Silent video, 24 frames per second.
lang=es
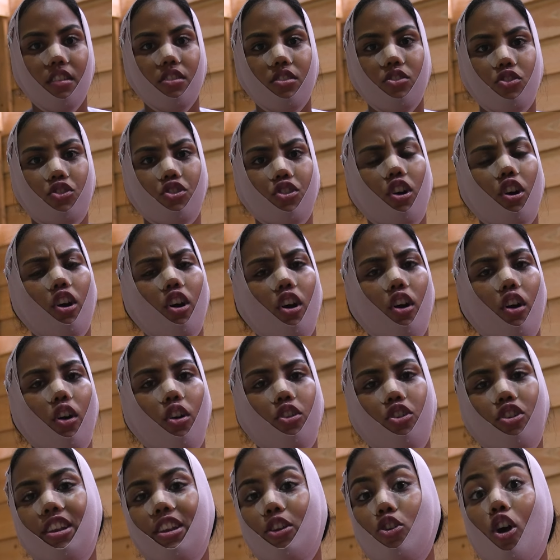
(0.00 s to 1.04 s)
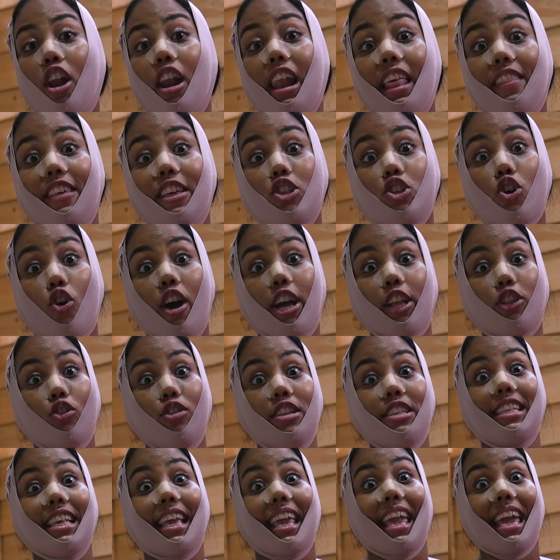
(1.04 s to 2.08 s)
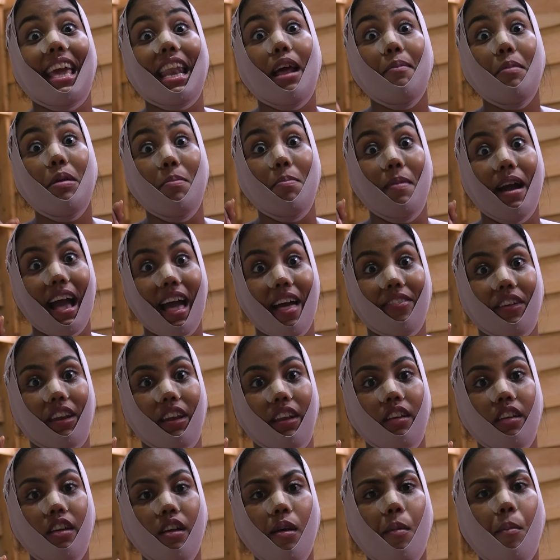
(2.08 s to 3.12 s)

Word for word: Yo no le he dicho esto ni siquiera a mi madre,